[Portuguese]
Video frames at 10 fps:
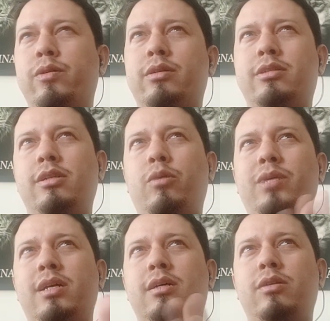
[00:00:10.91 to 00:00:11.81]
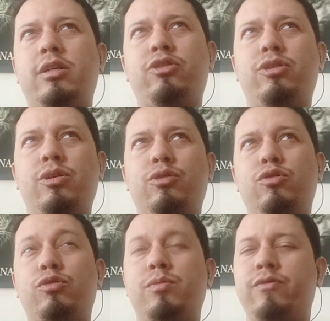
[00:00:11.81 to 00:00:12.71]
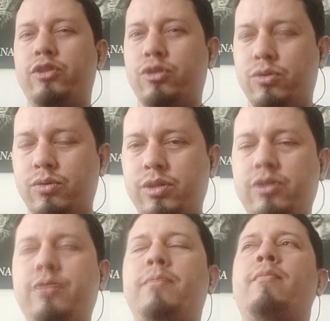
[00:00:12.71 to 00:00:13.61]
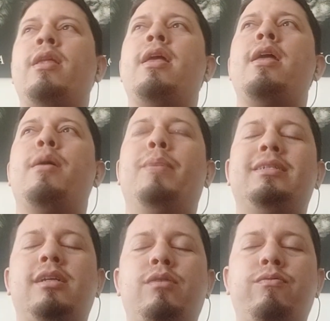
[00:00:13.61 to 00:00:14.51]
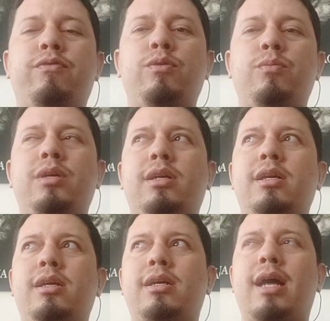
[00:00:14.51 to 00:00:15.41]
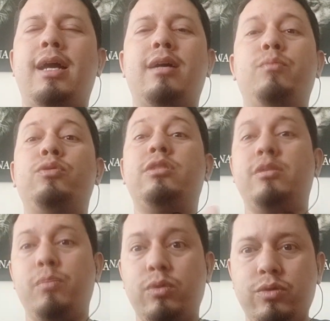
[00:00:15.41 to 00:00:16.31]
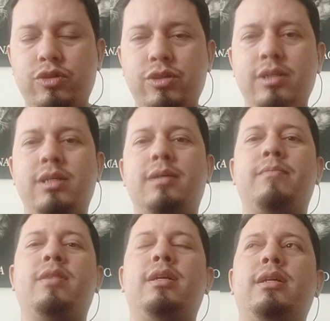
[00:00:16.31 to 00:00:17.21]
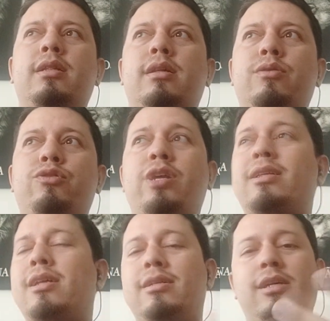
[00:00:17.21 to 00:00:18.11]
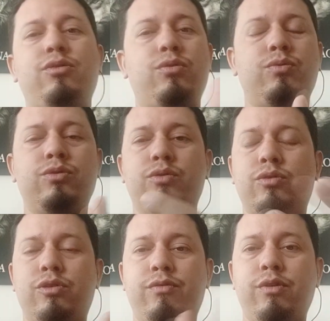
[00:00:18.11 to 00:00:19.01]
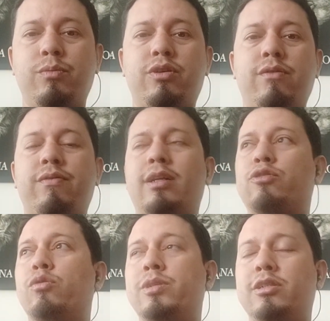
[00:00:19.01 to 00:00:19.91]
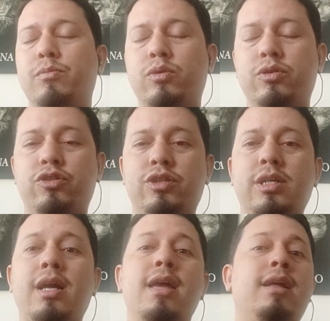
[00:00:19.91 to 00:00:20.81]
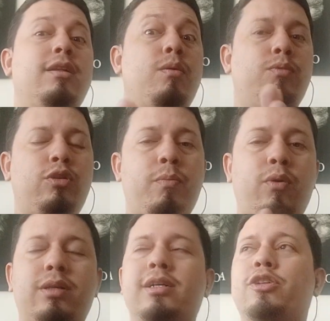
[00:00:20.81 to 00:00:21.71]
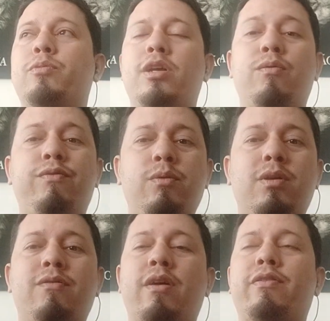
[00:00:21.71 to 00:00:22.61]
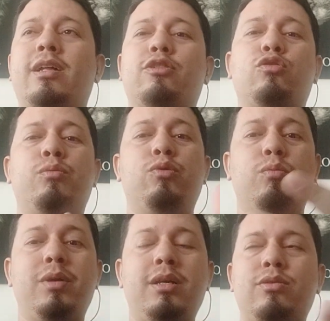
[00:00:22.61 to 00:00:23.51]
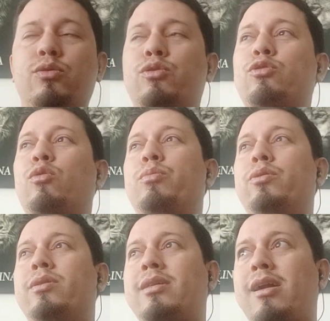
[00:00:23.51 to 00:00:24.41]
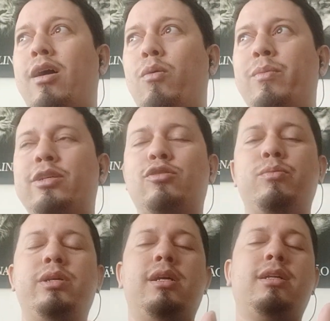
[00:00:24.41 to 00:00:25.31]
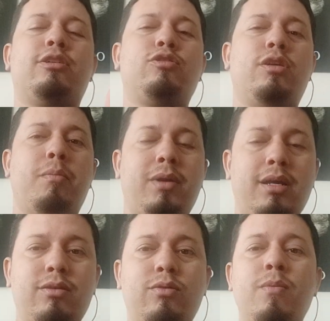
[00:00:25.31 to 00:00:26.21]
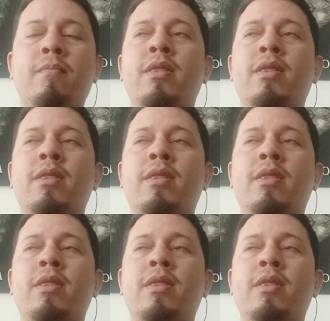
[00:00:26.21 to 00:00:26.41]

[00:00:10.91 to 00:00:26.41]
se não me engano, ele estreou em 2022, mas ele é um filme que carrega muito simbologia. Então eu já tratei de alguns outros filmes que falam sobre simbologia, então é muito importante, porque é um filme que vai falar sobre o medo, sobre o trauma, sobre relacionamento,